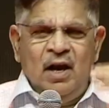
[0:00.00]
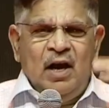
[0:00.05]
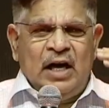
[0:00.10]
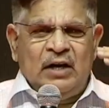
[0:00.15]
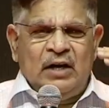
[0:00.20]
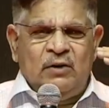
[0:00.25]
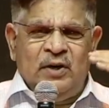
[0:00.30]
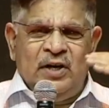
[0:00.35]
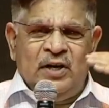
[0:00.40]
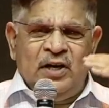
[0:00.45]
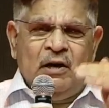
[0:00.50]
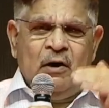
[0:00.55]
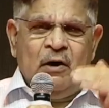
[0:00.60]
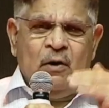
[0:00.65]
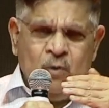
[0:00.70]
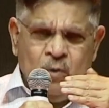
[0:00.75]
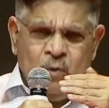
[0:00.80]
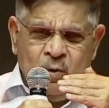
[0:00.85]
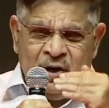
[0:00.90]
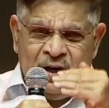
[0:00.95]
అటువంటి
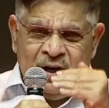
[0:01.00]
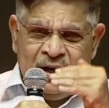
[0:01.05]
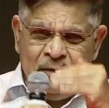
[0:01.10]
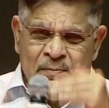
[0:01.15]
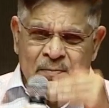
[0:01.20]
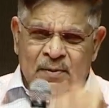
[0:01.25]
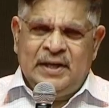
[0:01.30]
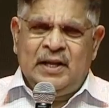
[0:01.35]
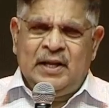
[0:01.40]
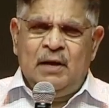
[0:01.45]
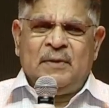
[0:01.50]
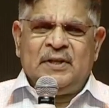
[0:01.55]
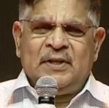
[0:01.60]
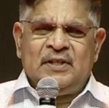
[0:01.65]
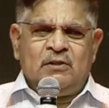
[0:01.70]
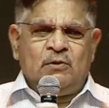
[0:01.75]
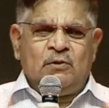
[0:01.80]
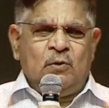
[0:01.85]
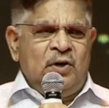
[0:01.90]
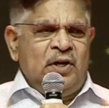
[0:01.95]
గౌరవం నిలబెట్టే
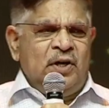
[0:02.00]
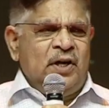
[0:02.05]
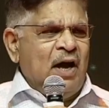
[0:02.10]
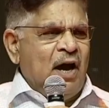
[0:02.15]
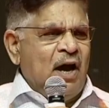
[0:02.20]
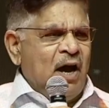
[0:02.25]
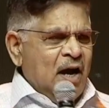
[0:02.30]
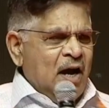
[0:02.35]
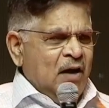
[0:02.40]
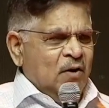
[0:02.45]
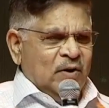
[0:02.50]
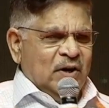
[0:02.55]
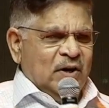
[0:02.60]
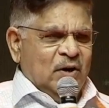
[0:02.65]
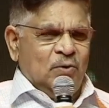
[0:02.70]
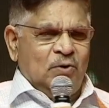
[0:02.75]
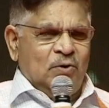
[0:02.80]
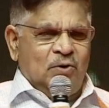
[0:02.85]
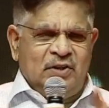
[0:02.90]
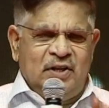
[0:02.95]
పద్ధతిలోనే ఆహా కూడా
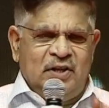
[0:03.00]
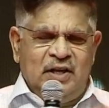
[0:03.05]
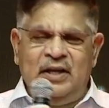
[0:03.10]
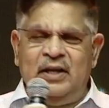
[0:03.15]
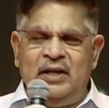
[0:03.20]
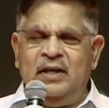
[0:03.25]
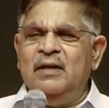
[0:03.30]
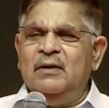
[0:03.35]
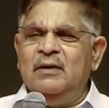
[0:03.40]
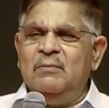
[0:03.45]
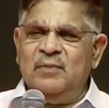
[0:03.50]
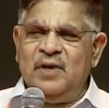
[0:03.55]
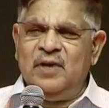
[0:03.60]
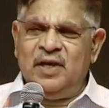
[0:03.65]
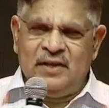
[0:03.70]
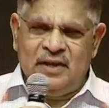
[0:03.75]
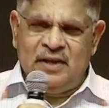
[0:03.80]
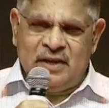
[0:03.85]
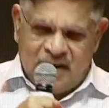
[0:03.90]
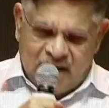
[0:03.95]
ఉంటుందని మీ
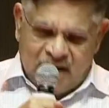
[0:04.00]
అందరికీ